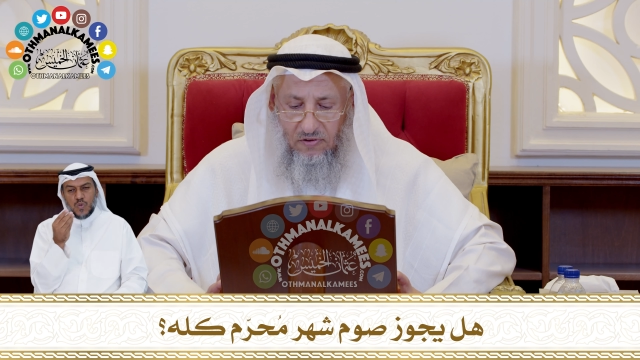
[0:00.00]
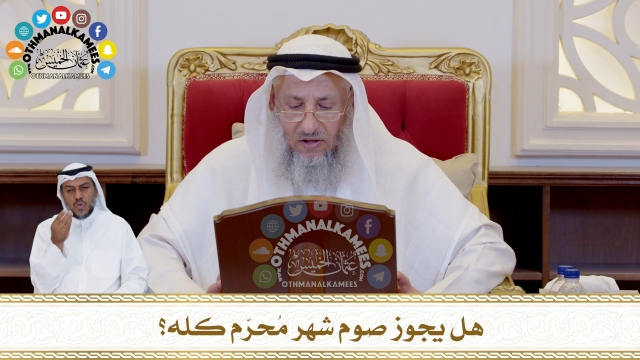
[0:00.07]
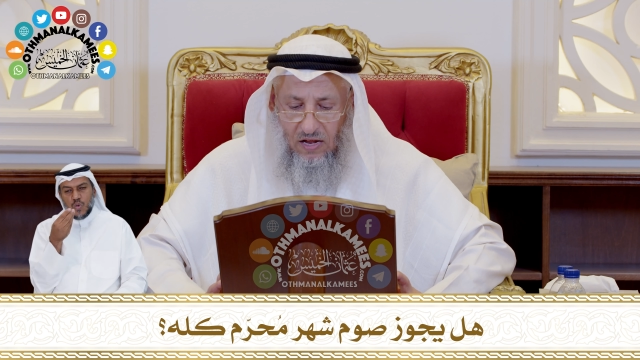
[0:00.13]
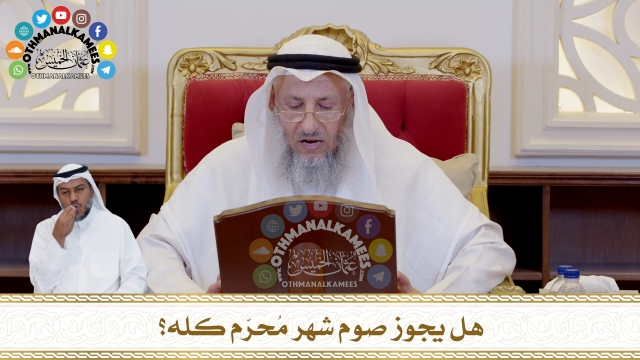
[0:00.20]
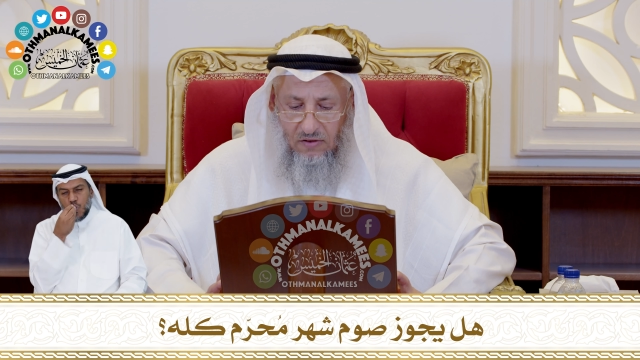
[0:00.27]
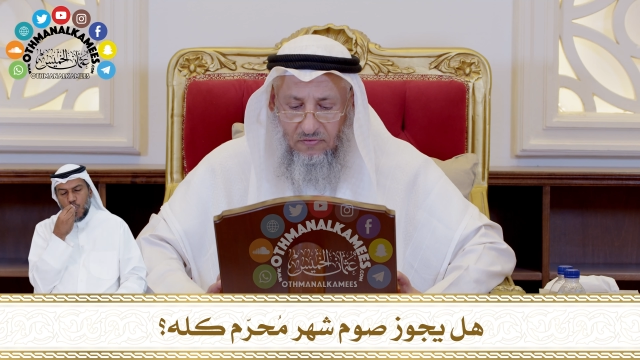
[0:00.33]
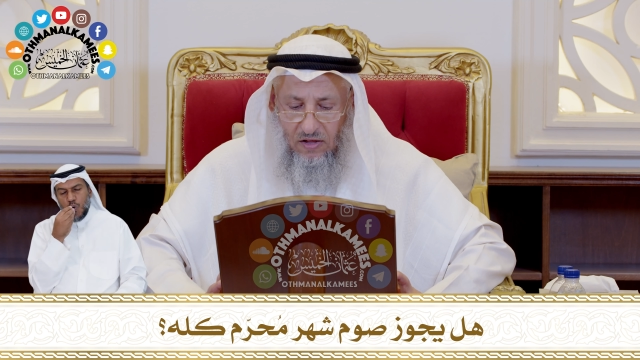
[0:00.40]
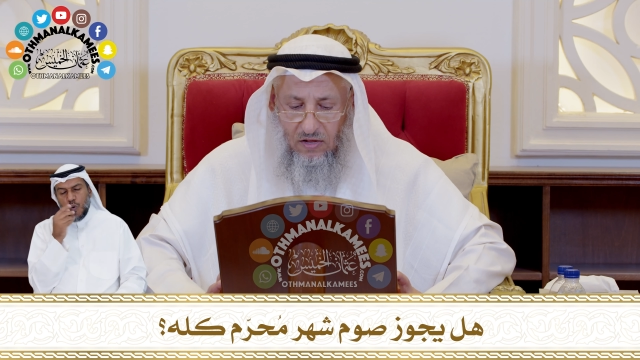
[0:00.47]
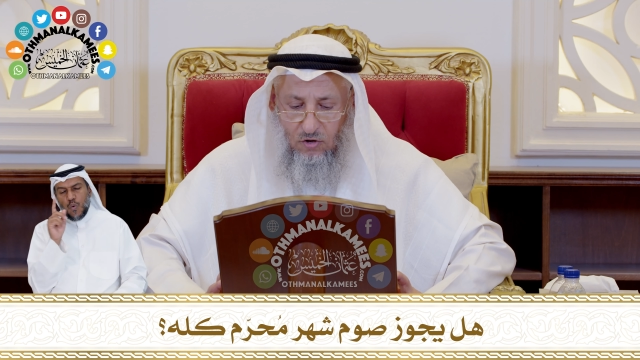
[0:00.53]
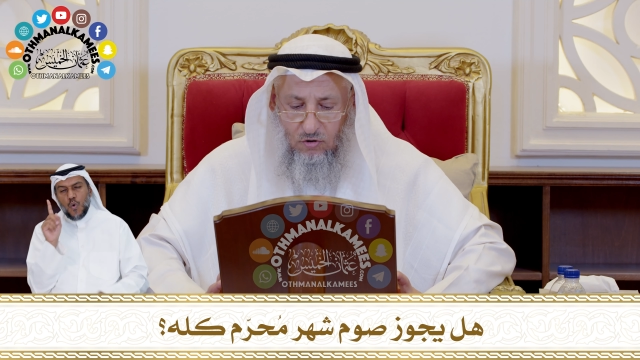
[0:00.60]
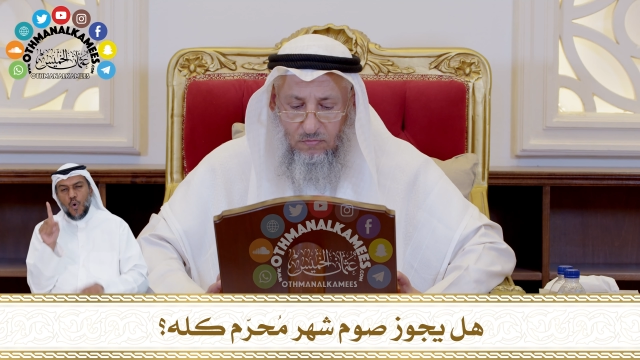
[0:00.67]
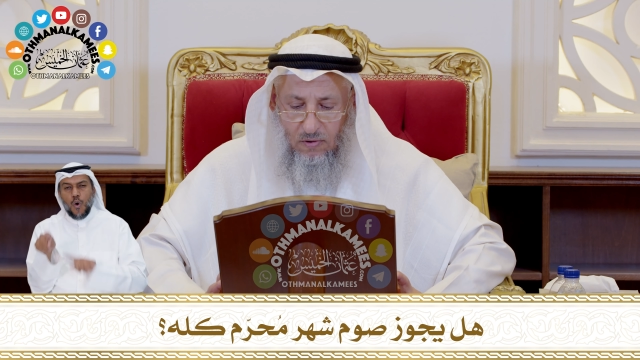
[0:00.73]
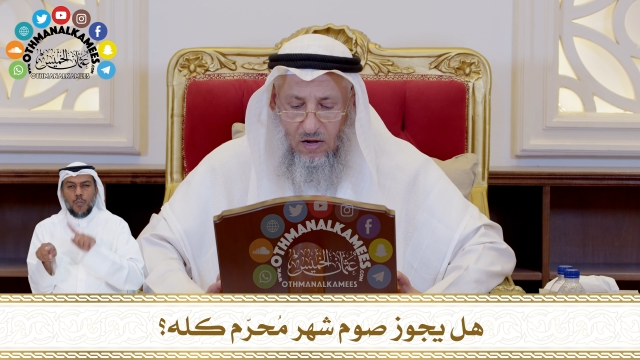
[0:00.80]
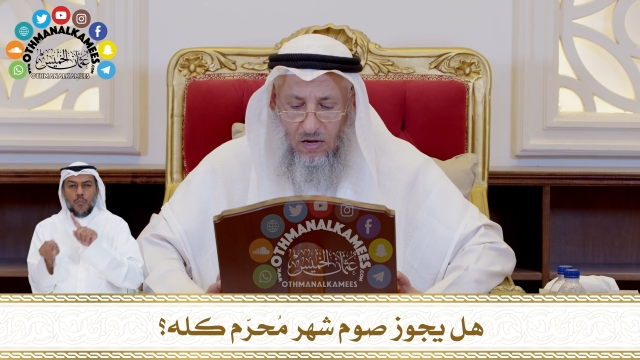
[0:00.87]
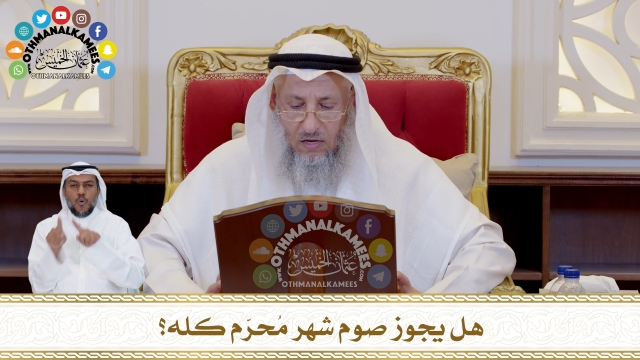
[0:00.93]
فعله
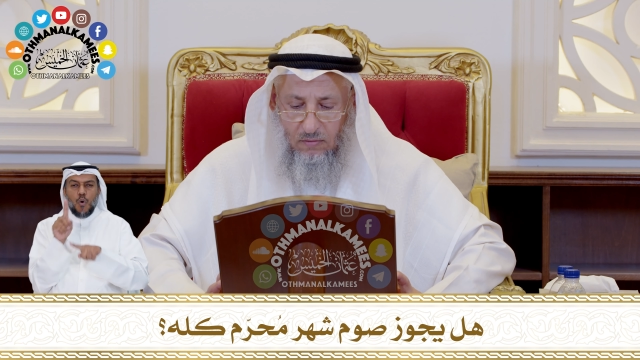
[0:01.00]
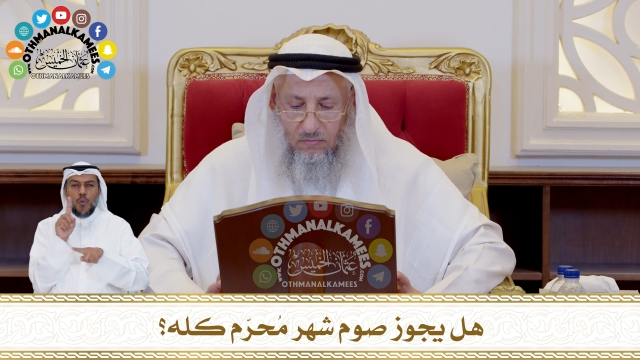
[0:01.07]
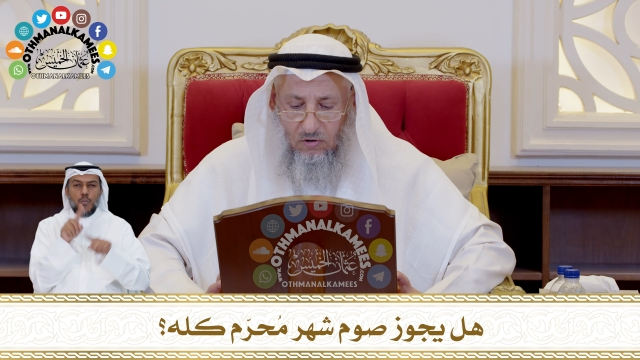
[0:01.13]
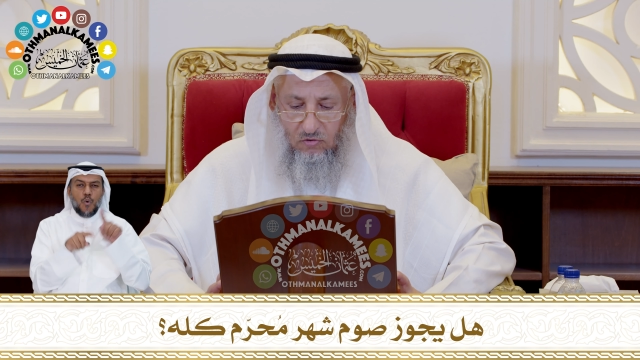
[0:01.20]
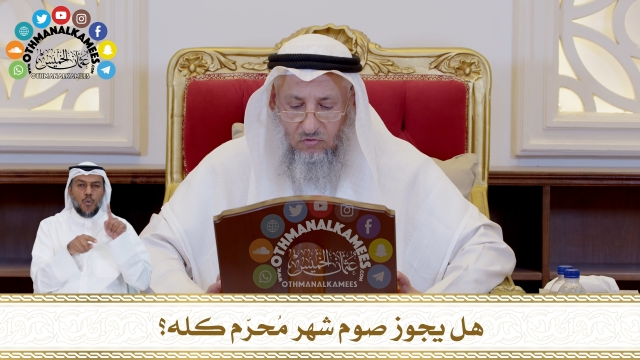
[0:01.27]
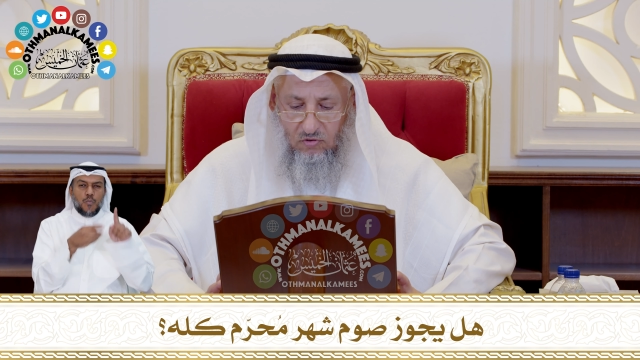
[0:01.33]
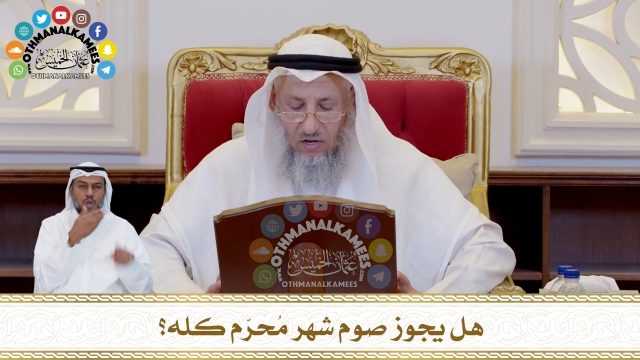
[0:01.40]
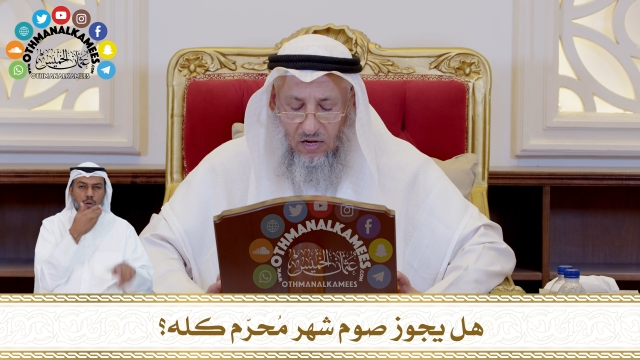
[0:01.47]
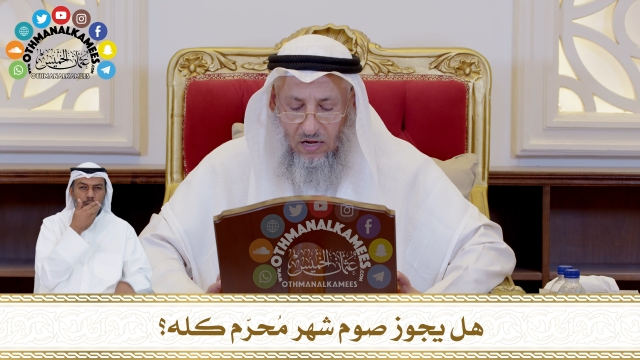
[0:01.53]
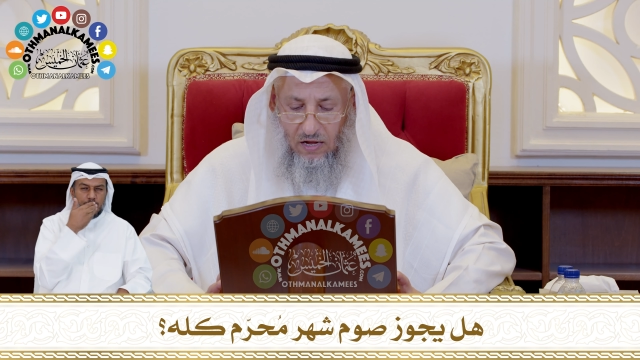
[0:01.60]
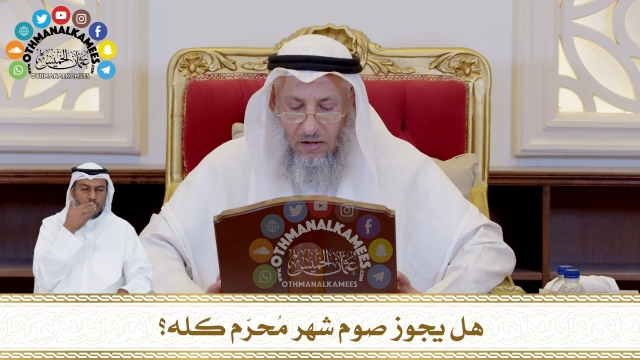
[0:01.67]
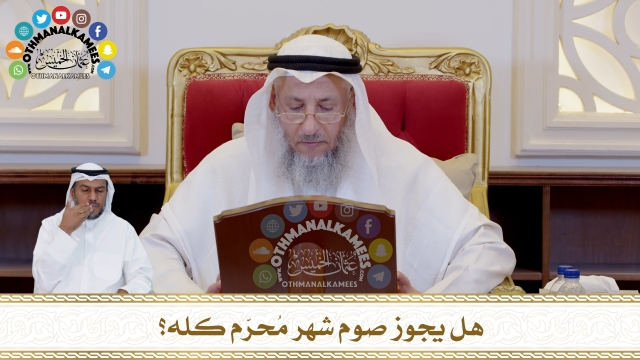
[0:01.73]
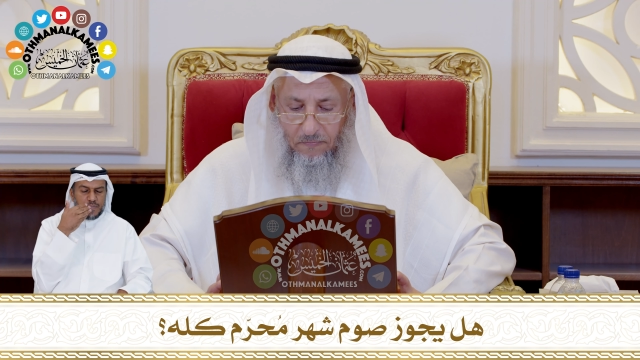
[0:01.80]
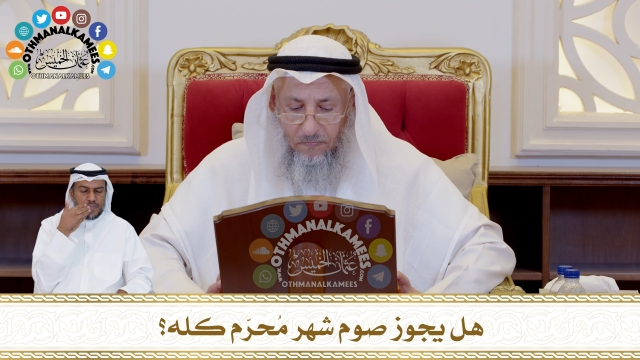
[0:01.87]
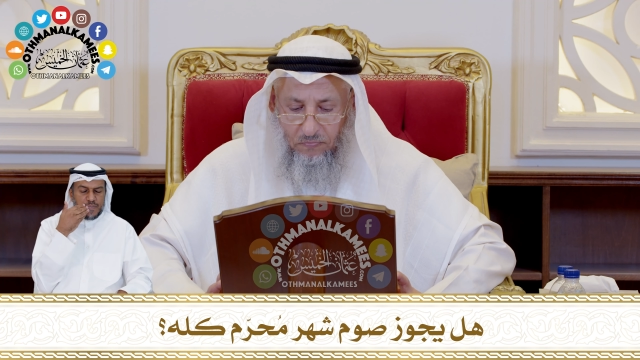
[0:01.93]
فأيهما أقرب
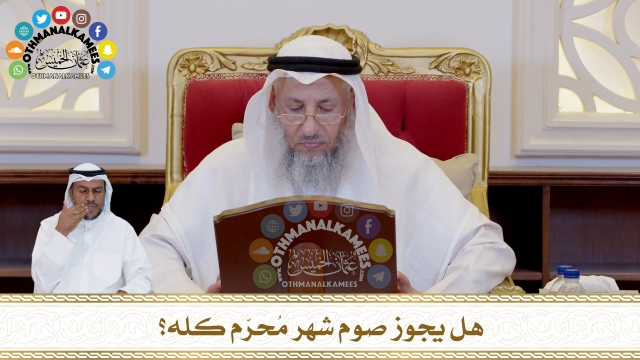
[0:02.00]
للصحة